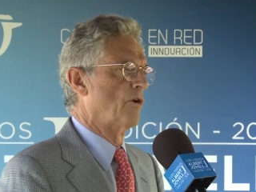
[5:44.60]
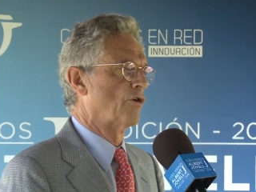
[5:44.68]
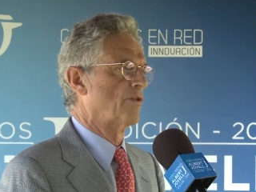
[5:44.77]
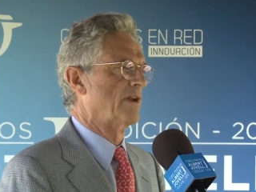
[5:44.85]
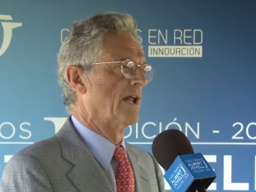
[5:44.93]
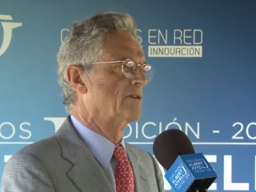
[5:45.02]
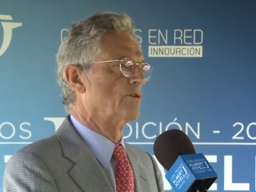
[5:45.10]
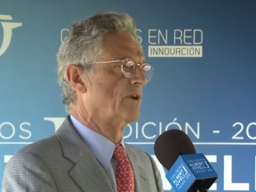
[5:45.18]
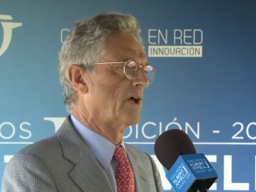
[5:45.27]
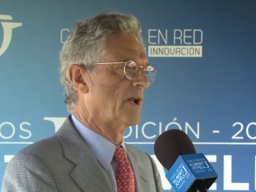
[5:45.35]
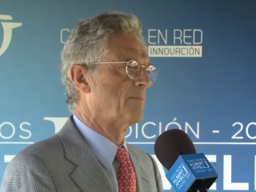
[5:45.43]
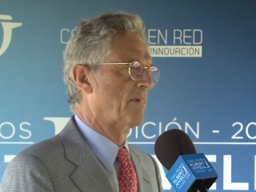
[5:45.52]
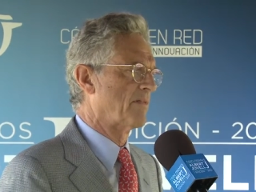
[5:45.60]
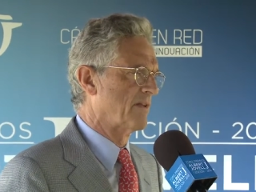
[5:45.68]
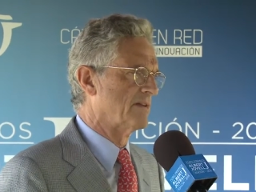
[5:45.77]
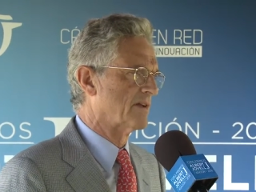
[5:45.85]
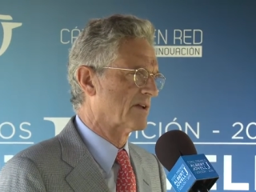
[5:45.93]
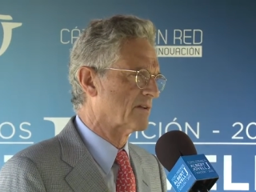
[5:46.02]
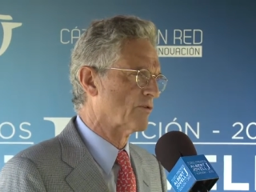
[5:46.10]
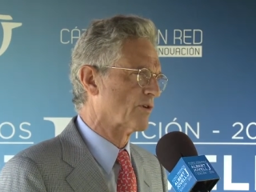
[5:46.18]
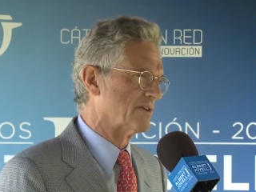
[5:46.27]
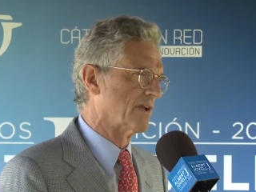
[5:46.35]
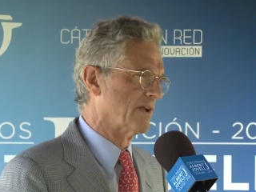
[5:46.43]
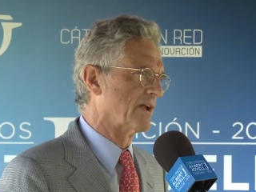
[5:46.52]
ordenándole al paciente qué es lo que
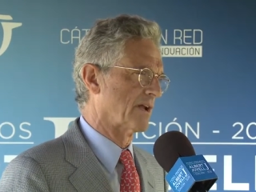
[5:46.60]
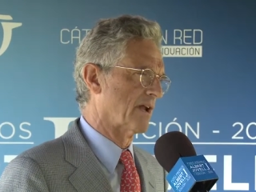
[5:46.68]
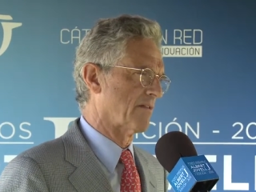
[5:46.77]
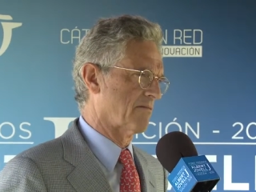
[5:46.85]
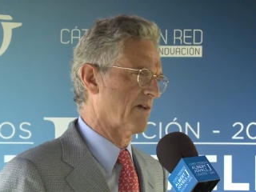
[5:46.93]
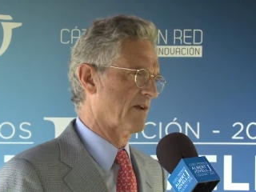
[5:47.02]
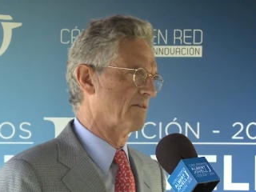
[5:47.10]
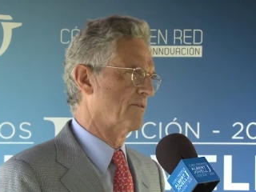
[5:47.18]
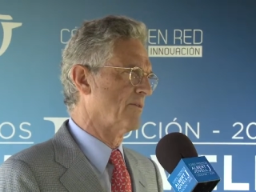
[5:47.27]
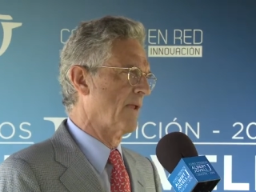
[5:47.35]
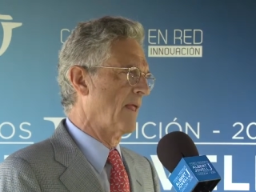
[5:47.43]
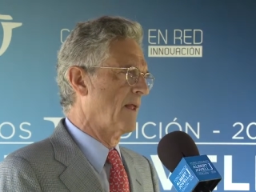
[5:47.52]
tiene que hacer. ¿no?